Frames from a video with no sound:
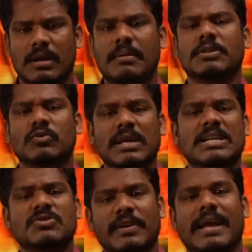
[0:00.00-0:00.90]
లేకపోతే
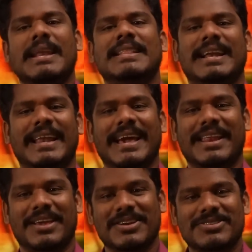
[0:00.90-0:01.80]
వైఎస్ వివేకానంద రెడ్డి
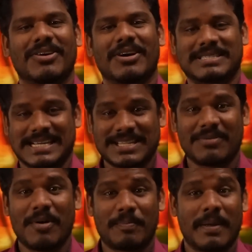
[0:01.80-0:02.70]
గారి కేసులో
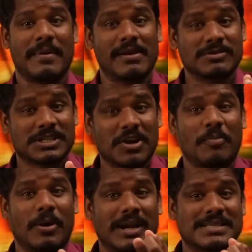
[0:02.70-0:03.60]
చంద్రబాబు ప్రమేయం జీరో
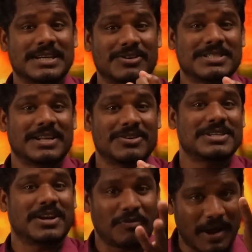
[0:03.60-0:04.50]
పాయింట్ జీరో జీరో
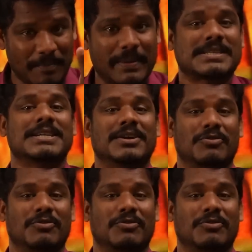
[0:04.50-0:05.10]
జీరో వన్ పర్సెంట్